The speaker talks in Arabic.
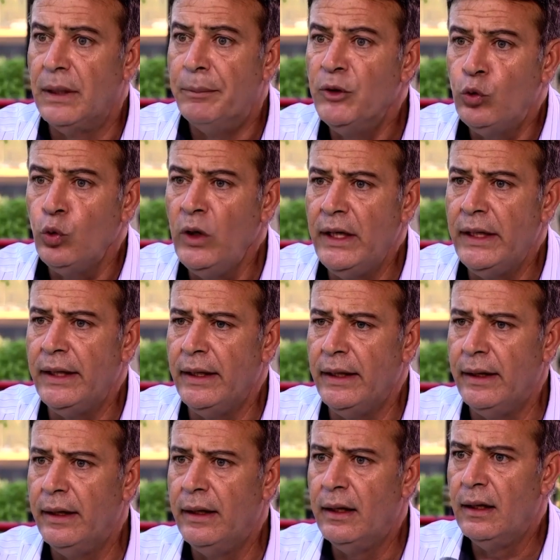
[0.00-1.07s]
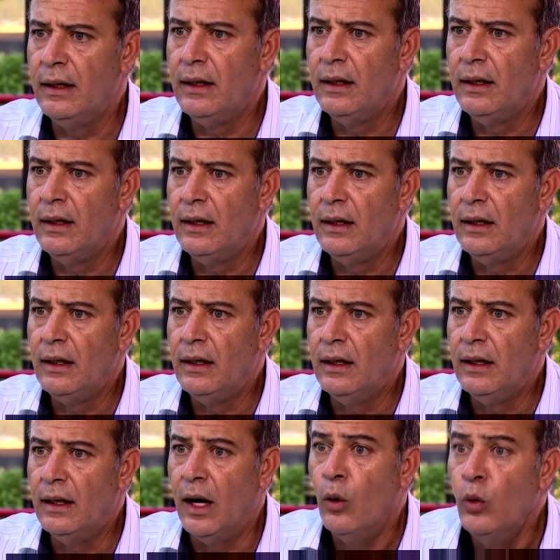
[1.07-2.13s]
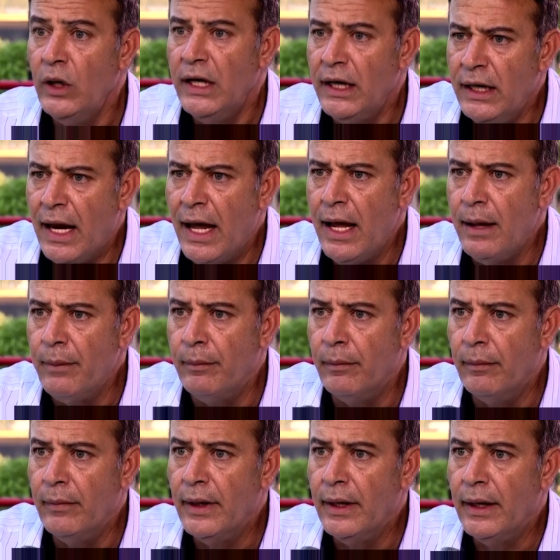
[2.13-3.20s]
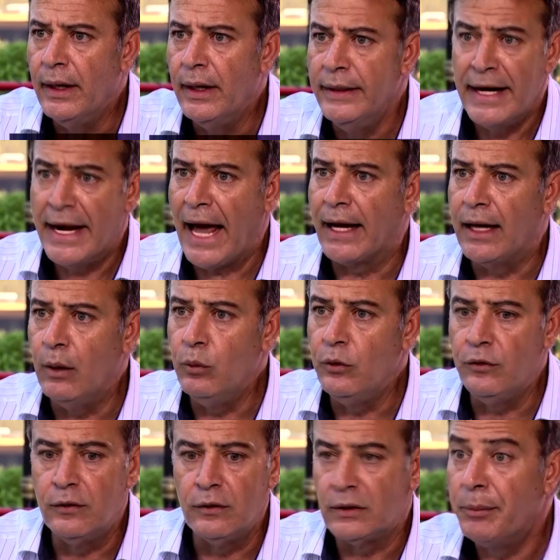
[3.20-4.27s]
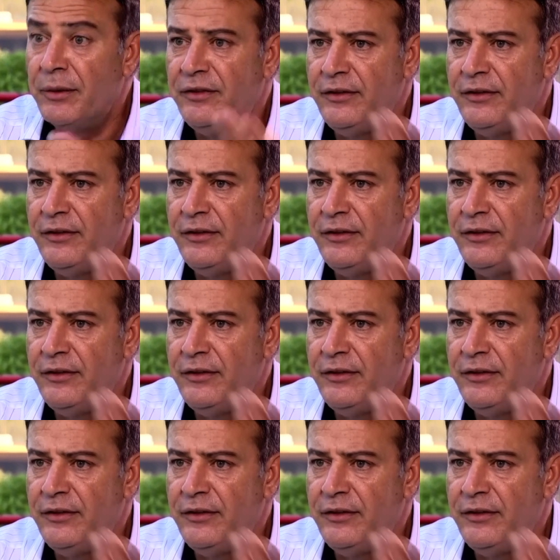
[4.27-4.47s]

طب بتقول ايه اقول لالهام ان انا هتجوز طب